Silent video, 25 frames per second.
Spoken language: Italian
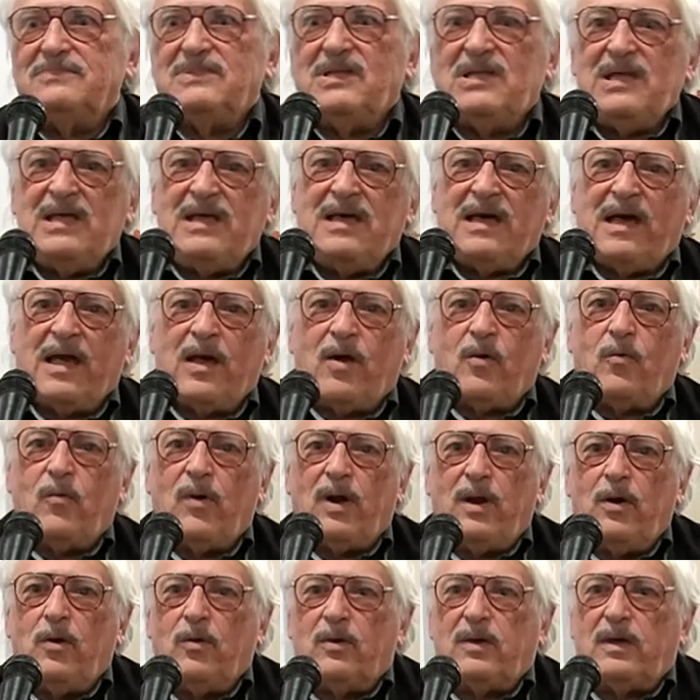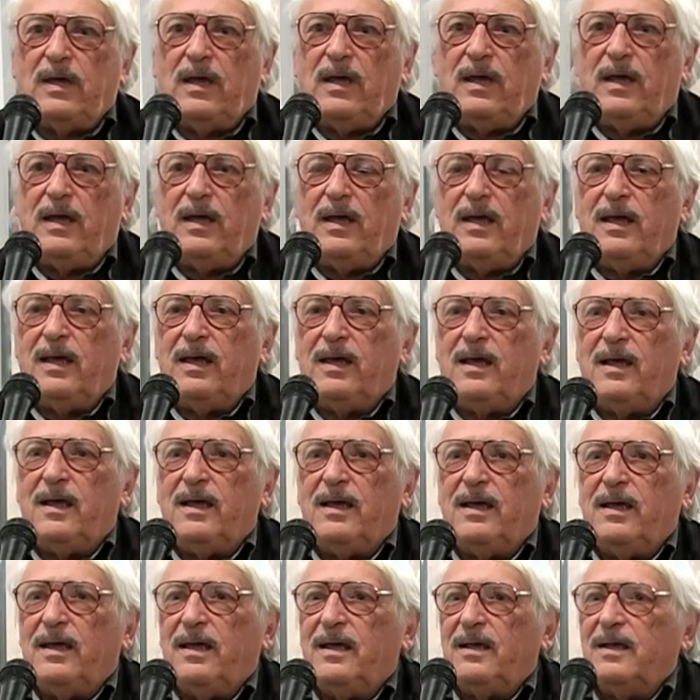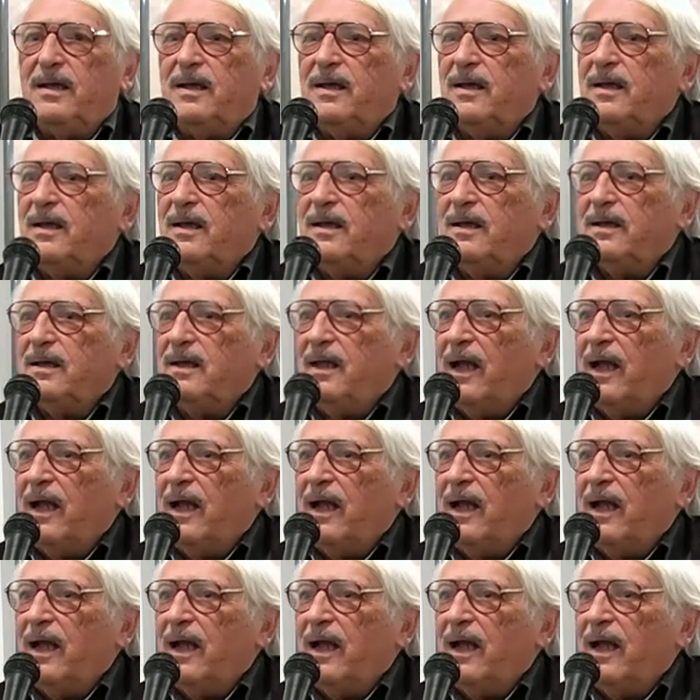dire quello che